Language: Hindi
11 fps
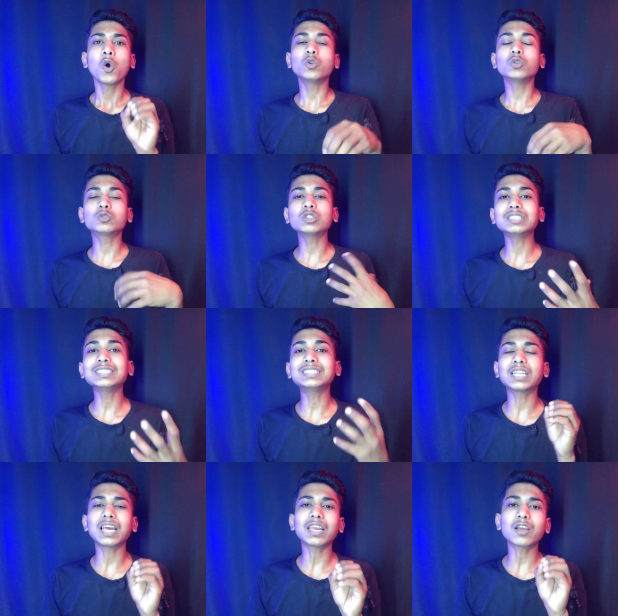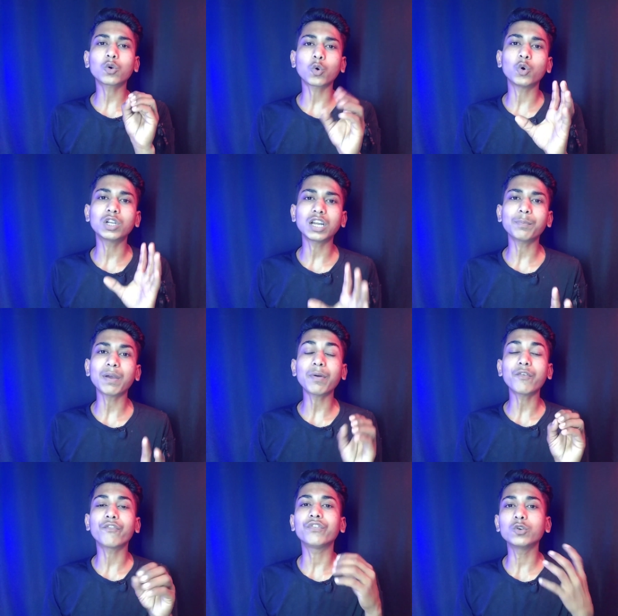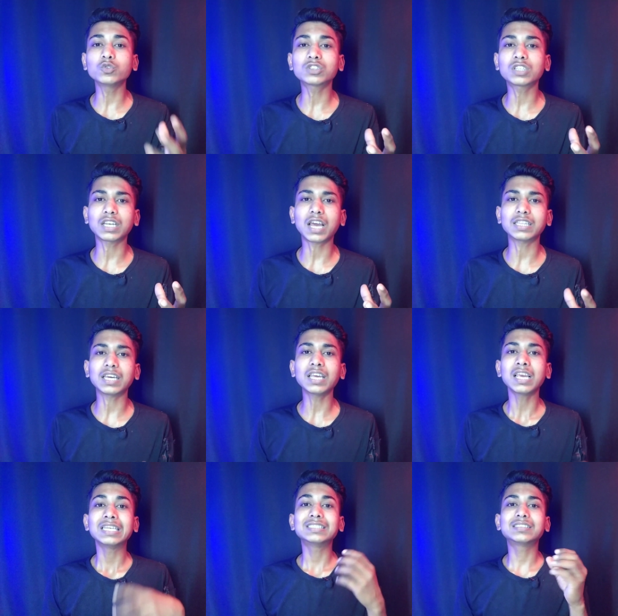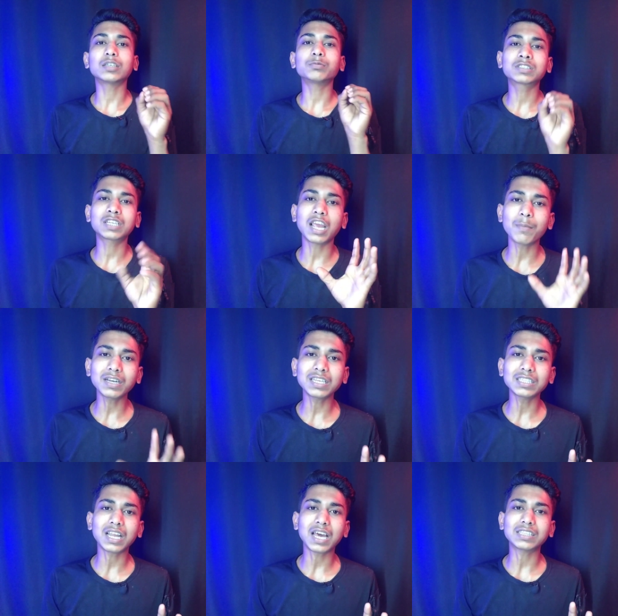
और दोस्तों इस तरह के कंटेंट पे पर व्यूज़ कितना आता है सब्सक्राइबर कितना